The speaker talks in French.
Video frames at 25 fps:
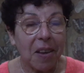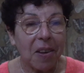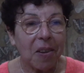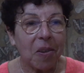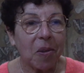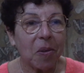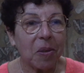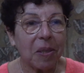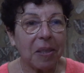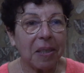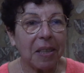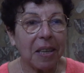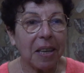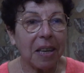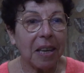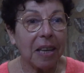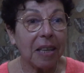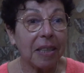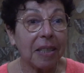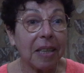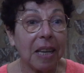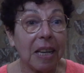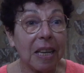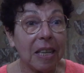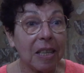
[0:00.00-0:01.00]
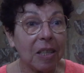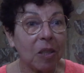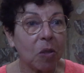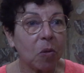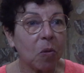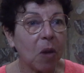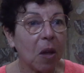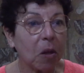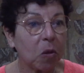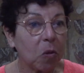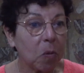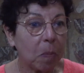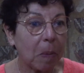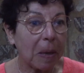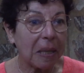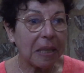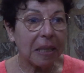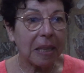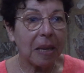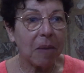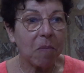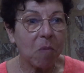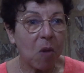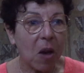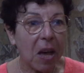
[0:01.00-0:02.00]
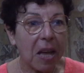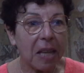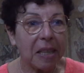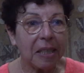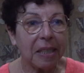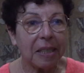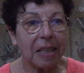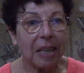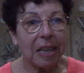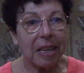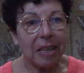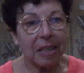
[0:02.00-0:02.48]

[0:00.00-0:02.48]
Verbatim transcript: Euh, c'est l'histoire du patrimoine, c'est